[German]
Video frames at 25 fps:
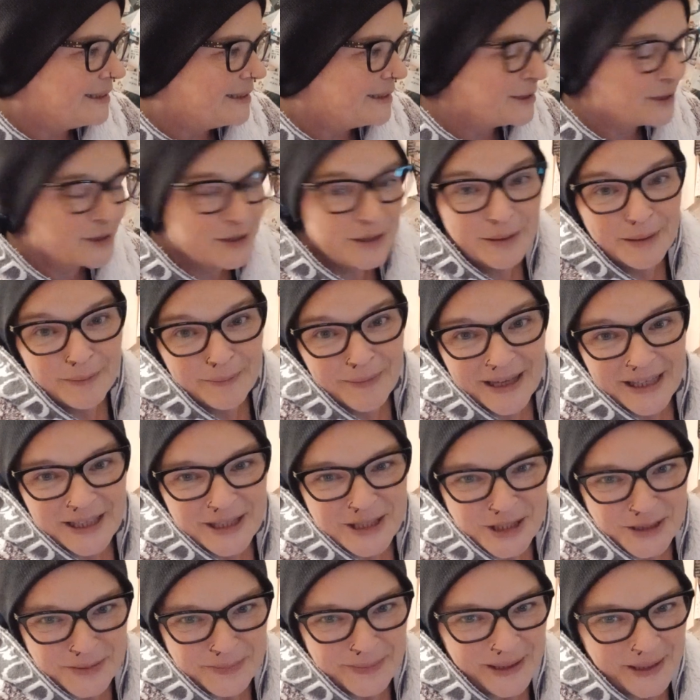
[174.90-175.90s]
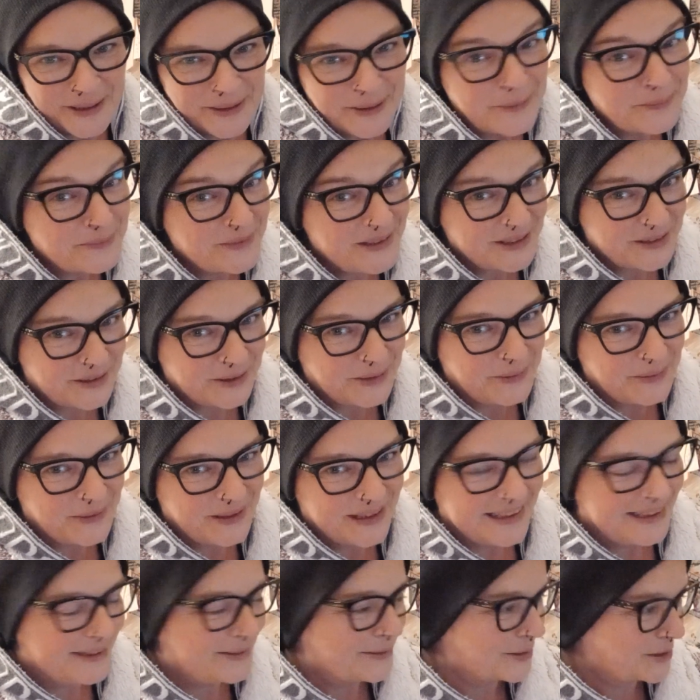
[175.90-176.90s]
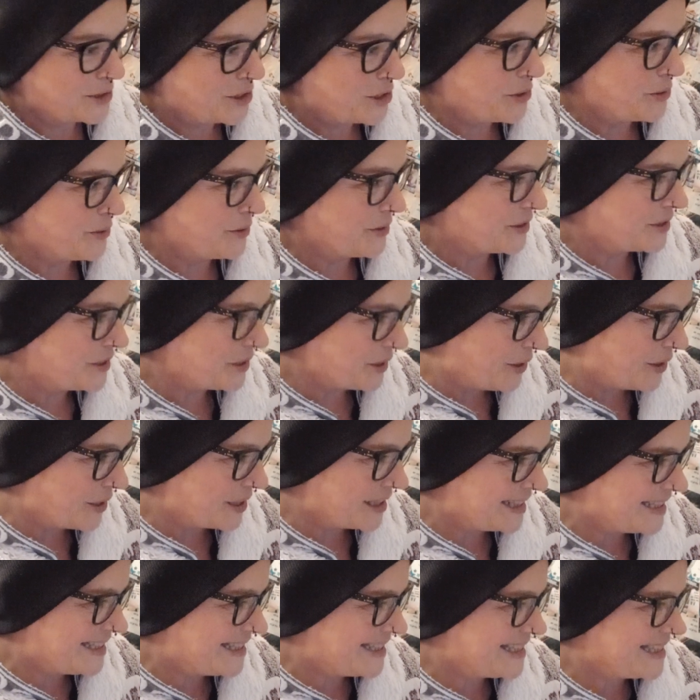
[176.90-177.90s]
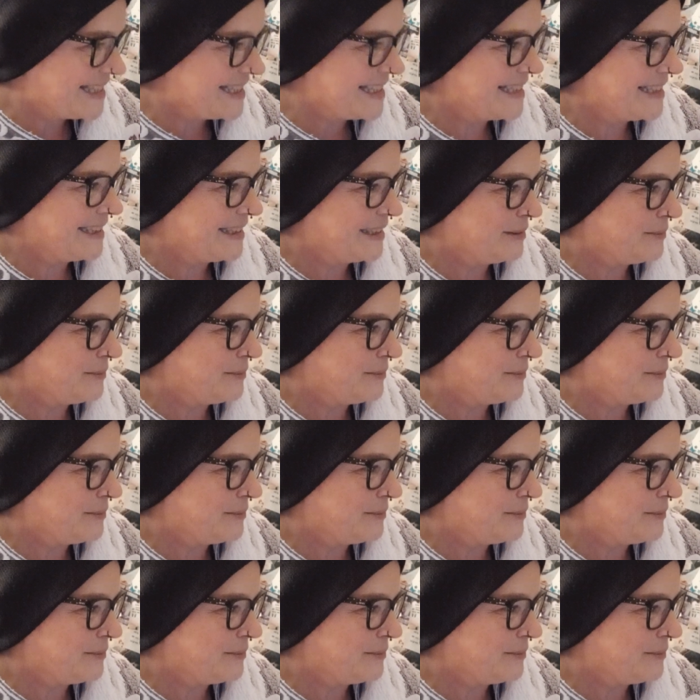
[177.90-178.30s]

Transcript: So, mal gespannt, ob der Drucker auch schön druckt.